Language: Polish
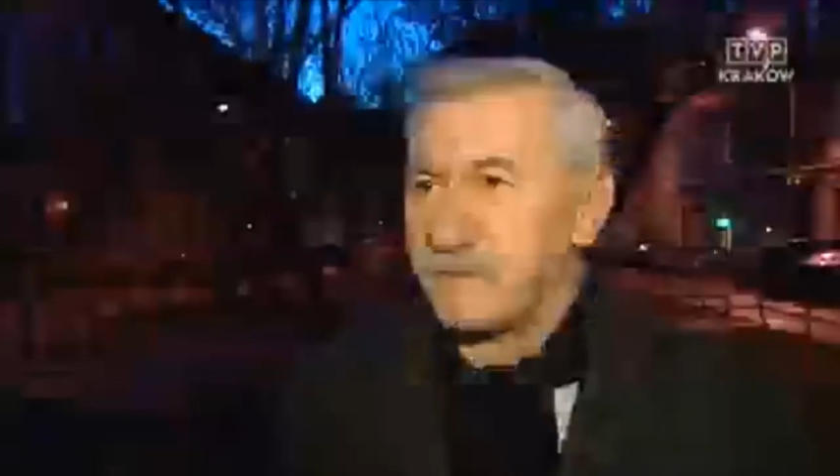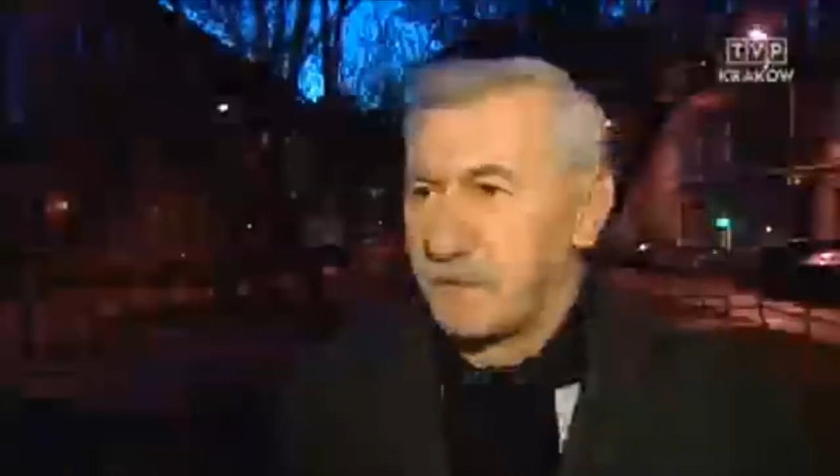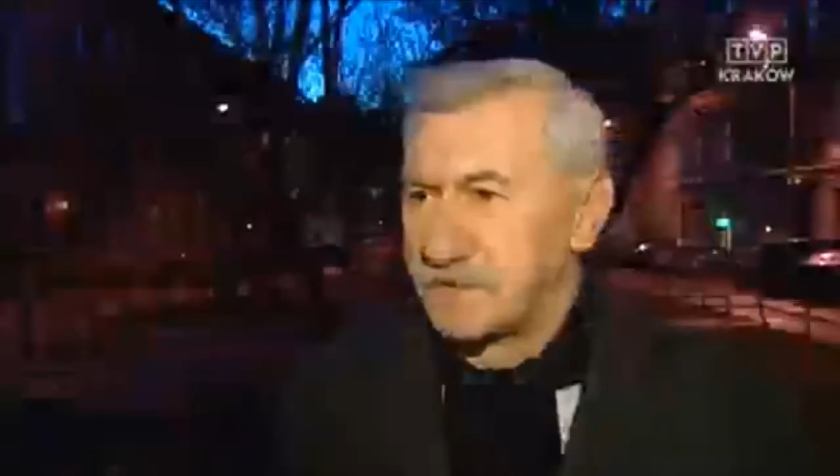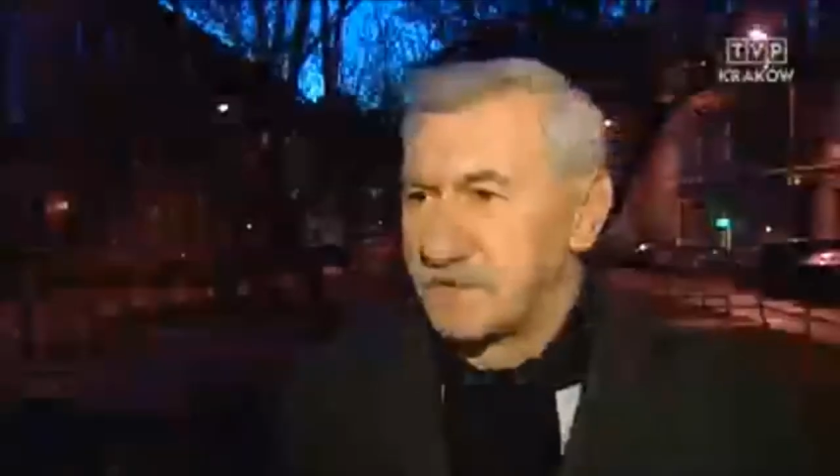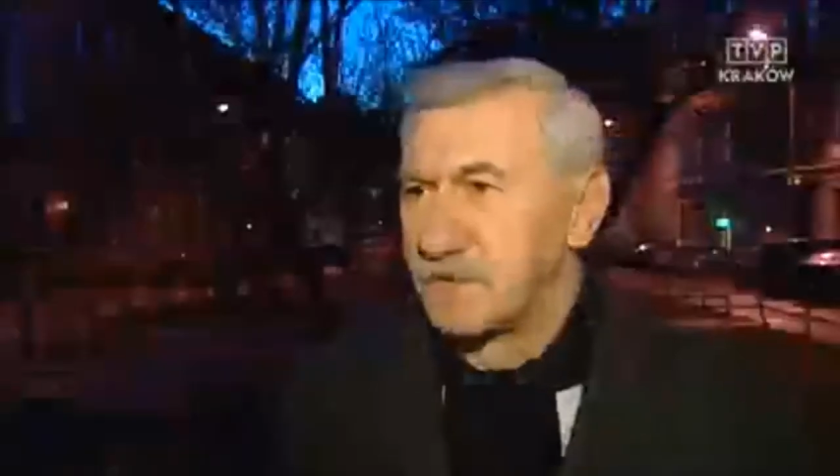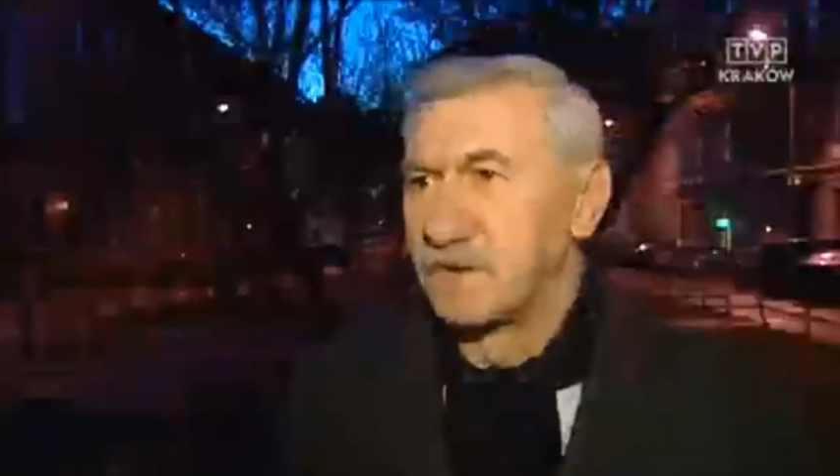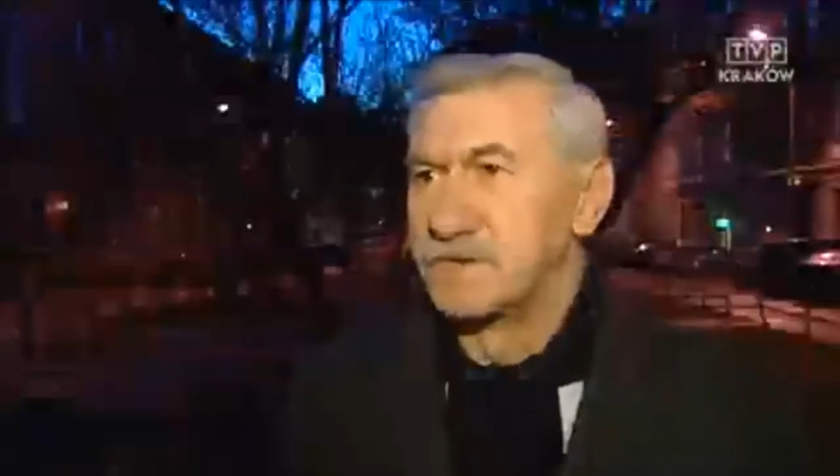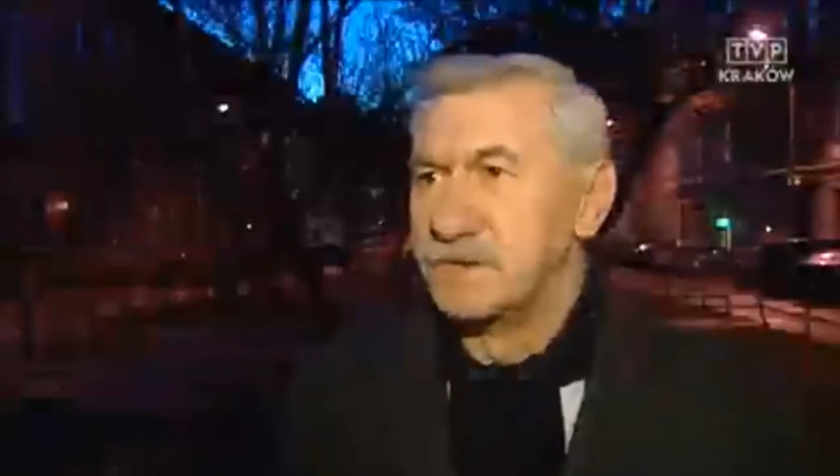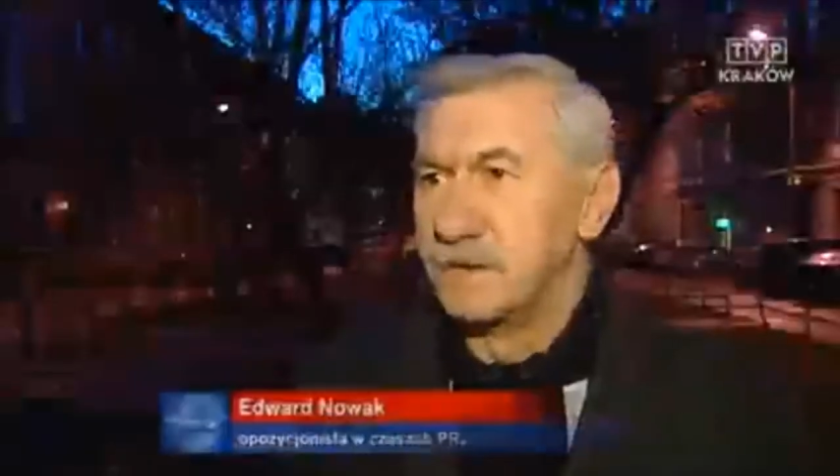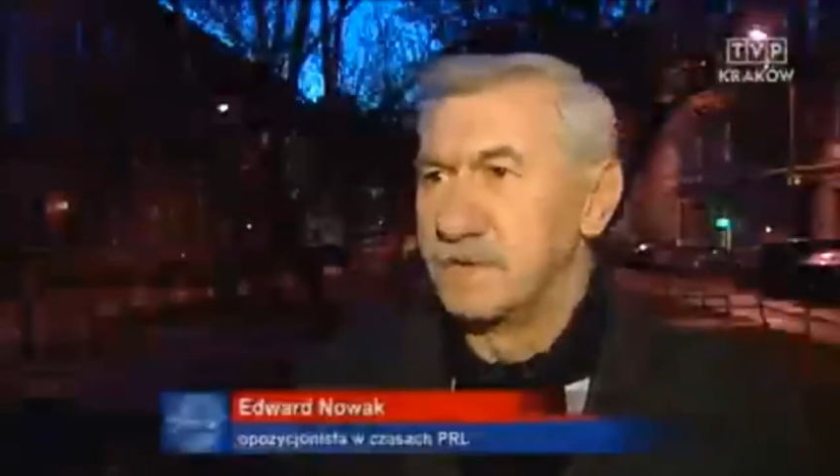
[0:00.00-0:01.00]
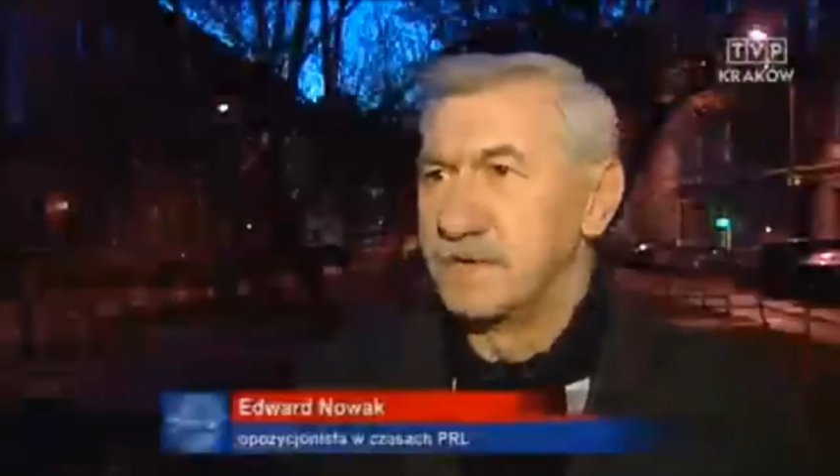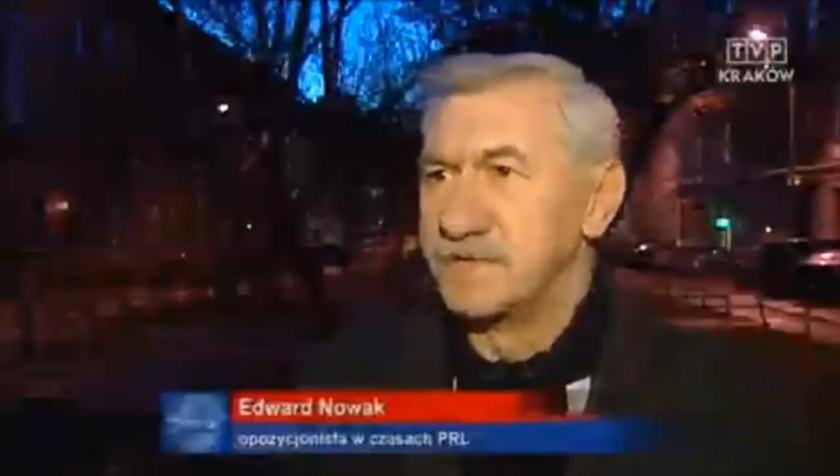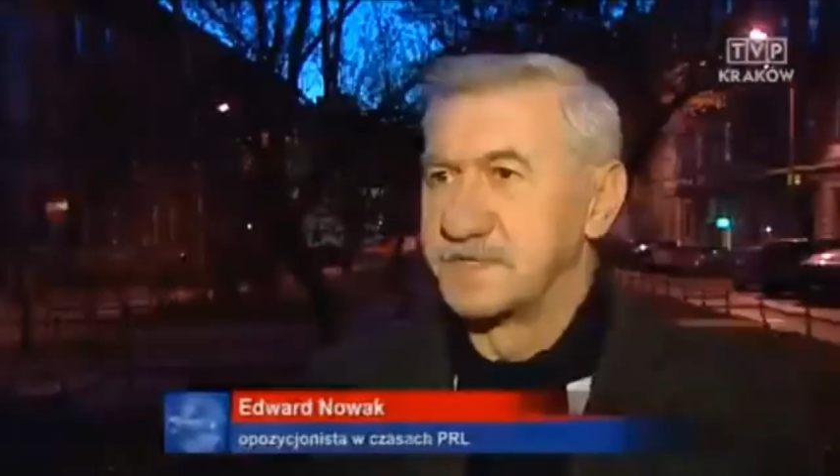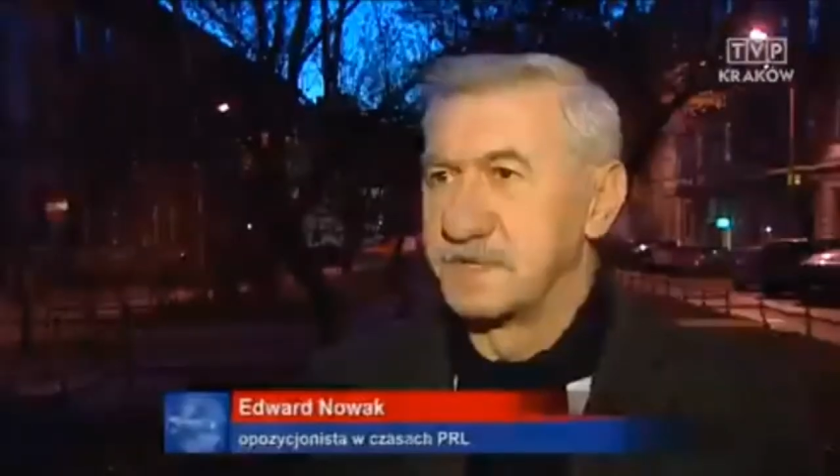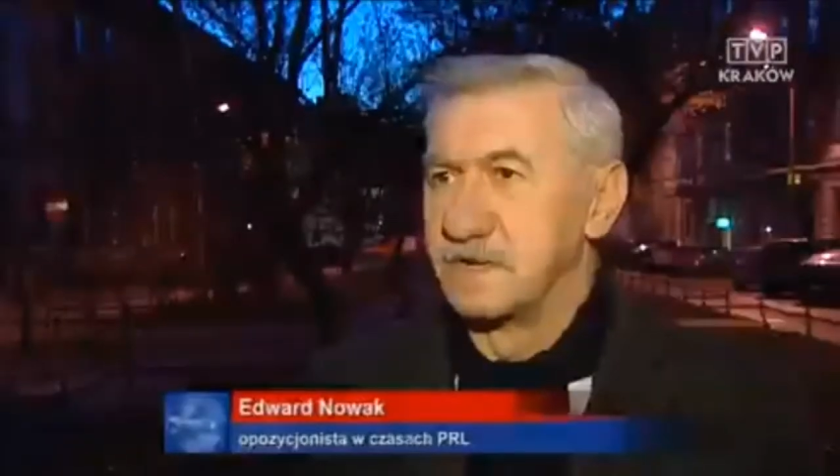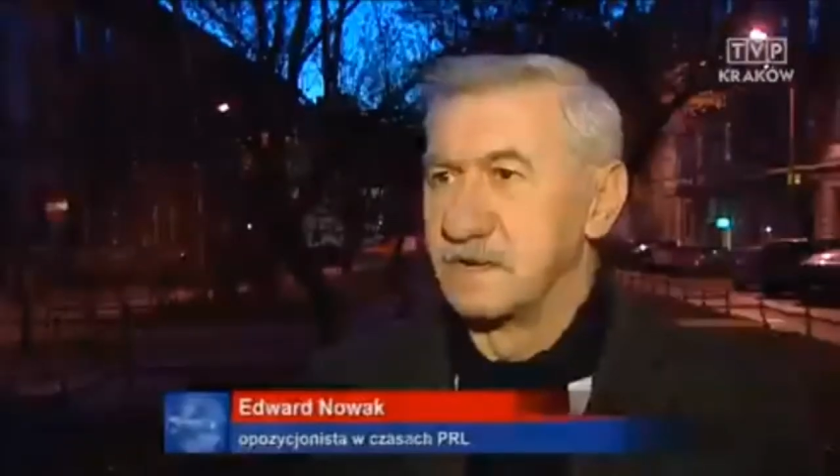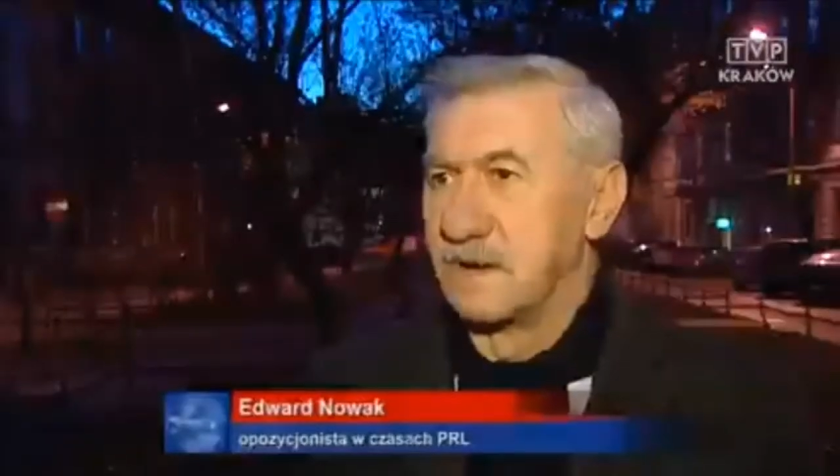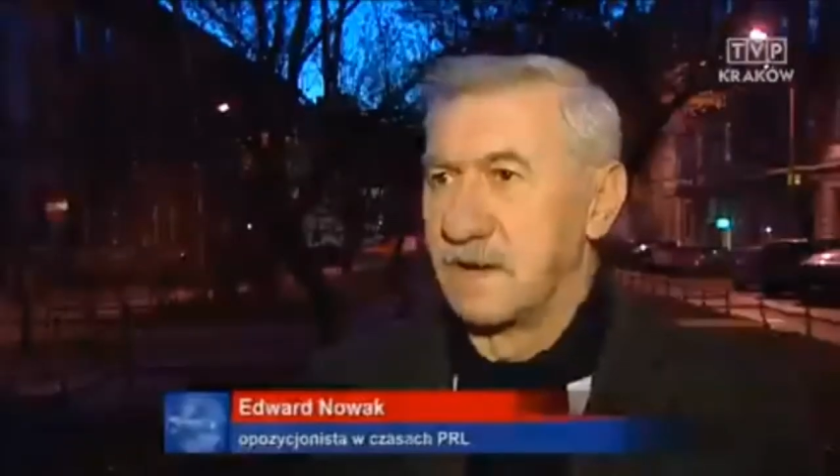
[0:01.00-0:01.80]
Wprowadzono godzinę milicyjną,